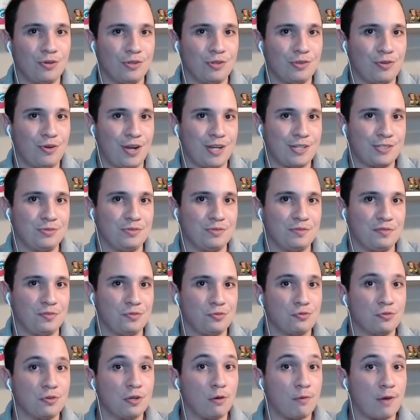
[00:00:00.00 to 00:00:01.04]
nosso vídeo.
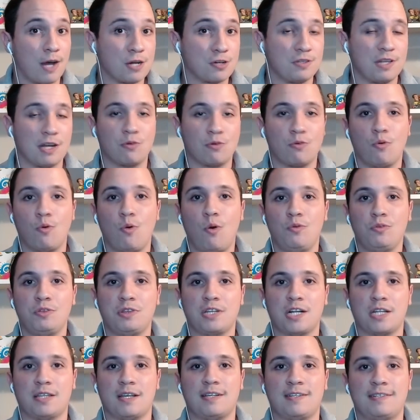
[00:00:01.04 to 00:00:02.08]
O que eu acho da
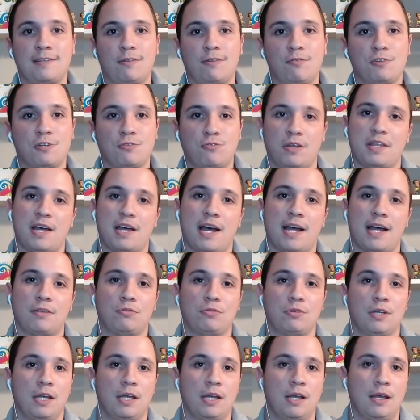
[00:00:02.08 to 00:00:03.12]
contratação de Nonato
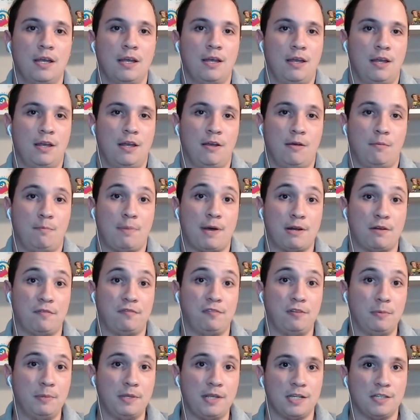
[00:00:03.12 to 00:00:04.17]
para o
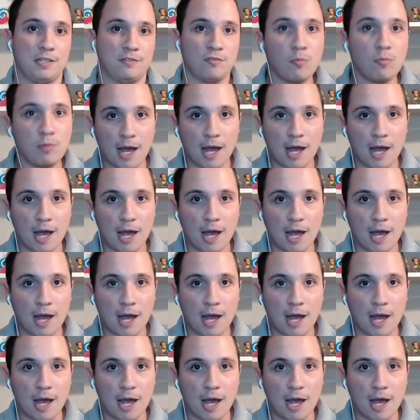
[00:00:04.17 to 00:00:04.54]
Fluminense? Vamos lá,